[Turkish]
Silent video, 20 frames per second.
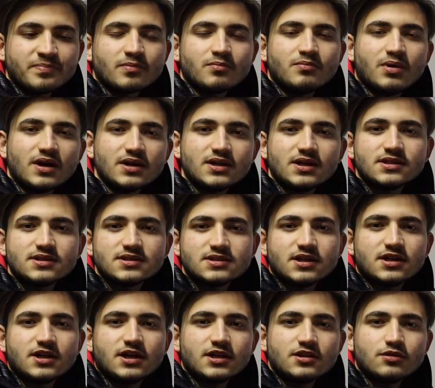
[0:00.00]

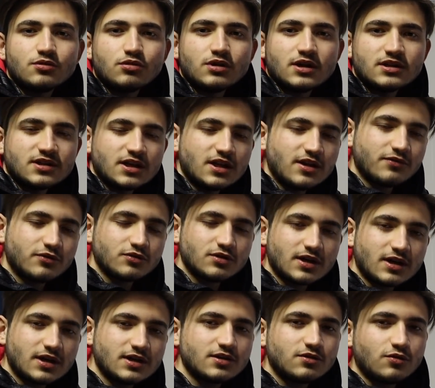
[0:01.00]
bankanızda kayıtlı olan
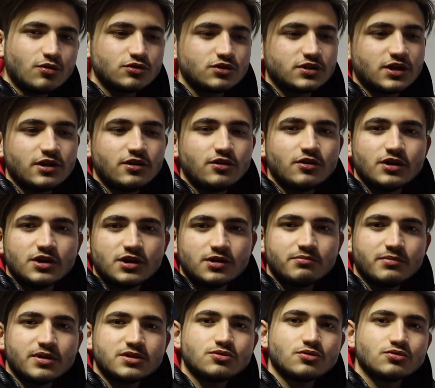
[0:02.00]
telefona hani kod geliyor
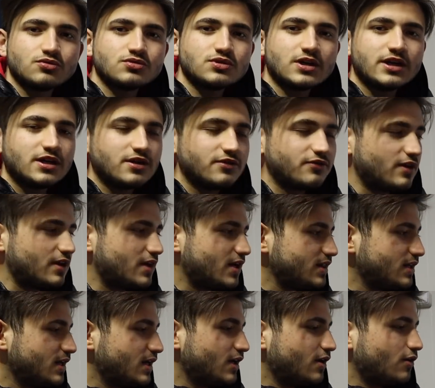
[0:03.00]
25 30 50 falan.